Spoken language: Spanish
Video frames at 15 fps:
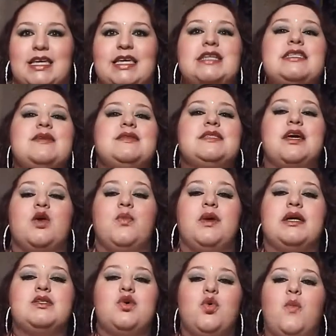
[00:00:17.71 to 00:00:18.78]
que ya sabes que lo
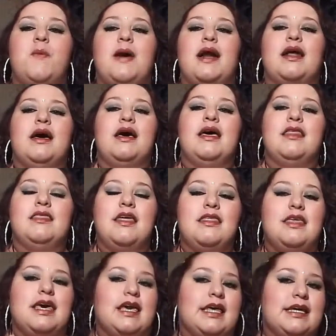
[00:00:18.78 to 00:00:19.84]
puedes ocupar de
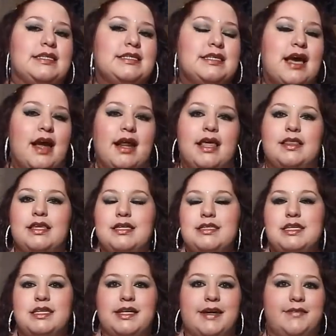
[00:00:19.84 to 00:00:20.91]
dijes, de
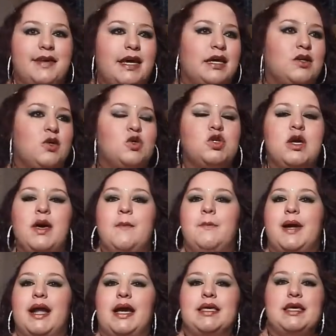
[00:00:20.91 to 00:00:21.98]
aretes, de llaveros,
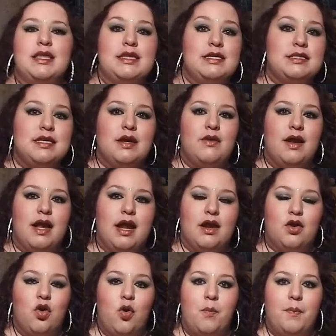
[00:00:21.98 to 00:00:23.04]
para añadírselo a la
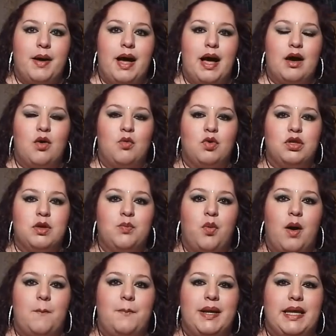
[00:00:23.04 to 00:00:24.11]
ropa como
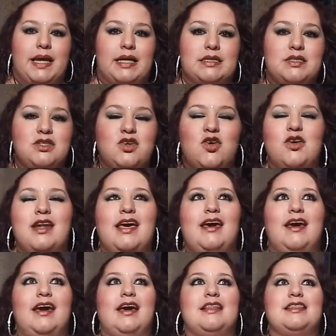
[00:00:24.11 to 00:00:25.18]
tipo aplicación,
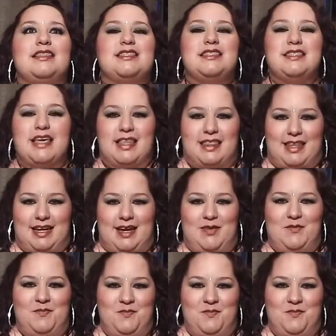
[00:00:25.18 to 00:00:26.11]
etc.